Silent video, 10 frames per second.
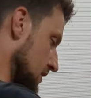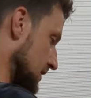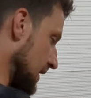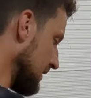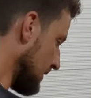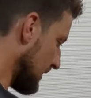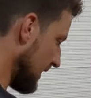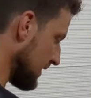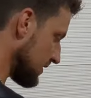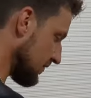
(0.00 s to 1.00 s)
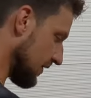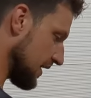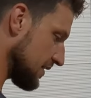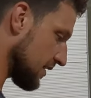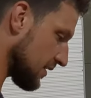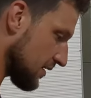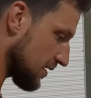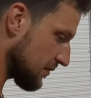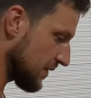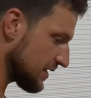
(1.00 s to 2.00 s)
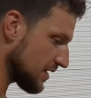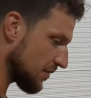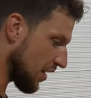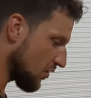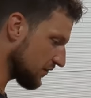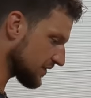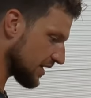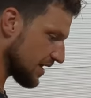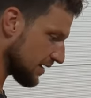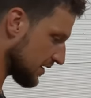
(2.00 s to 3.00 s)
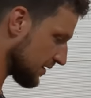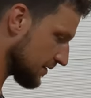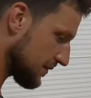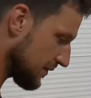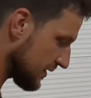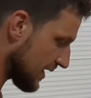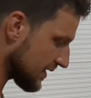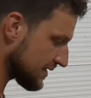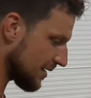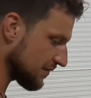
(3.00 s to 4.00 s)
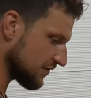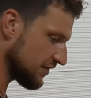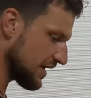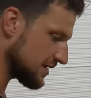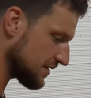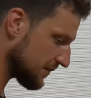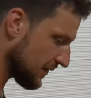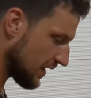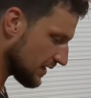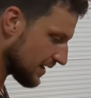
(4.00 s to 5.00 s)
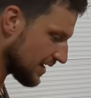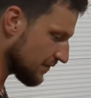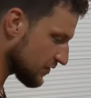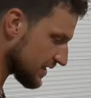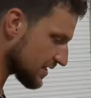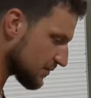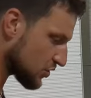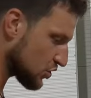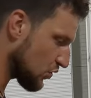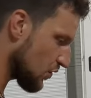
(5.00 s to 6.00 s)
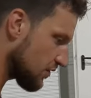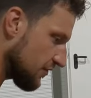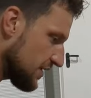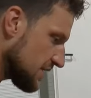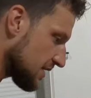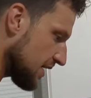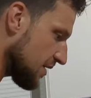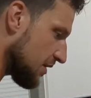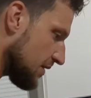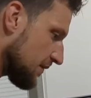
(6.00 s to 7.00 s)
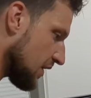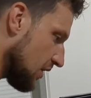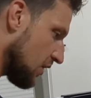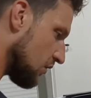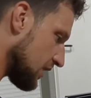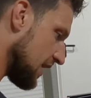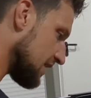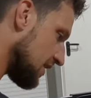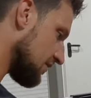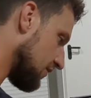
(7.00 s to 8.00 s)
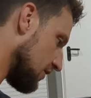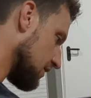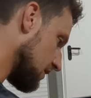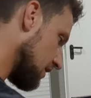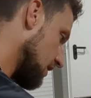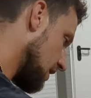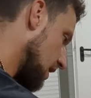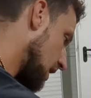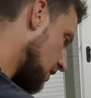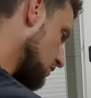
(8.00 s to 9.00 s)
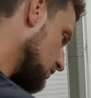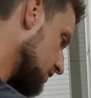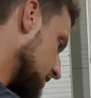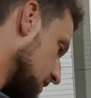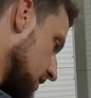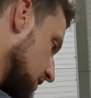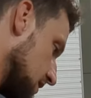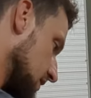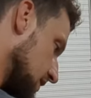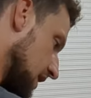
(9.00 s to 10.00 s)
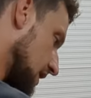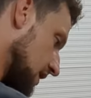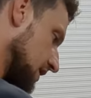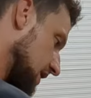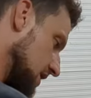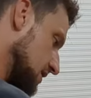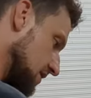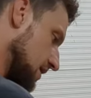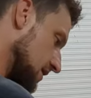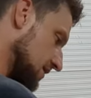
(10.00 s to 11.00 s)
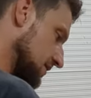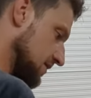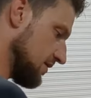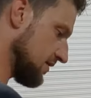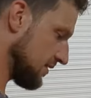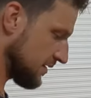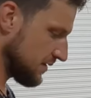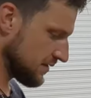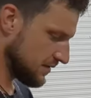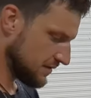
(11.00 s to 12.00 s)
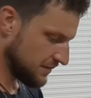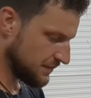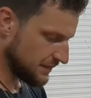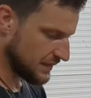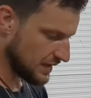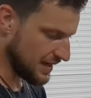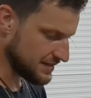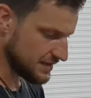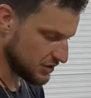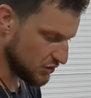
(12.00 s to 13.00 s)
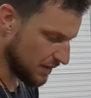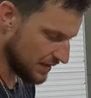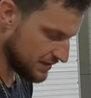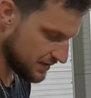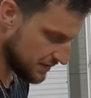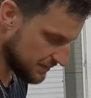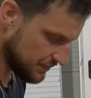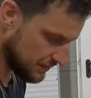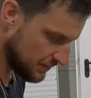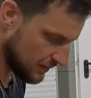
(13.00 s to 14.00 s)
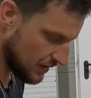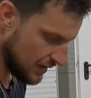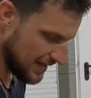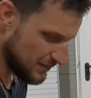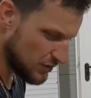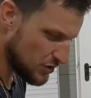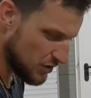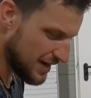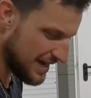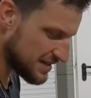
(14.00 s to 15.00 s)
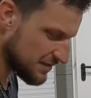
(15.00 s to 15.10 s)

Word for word: dann geht es weiter mit dem Auftrag der gesamten Fläche. Dann nehmen wir uns erstmal schön viel Kleber und gehen dann von außen nach innen ganz entspannt. Ich würde euch auch gar nicht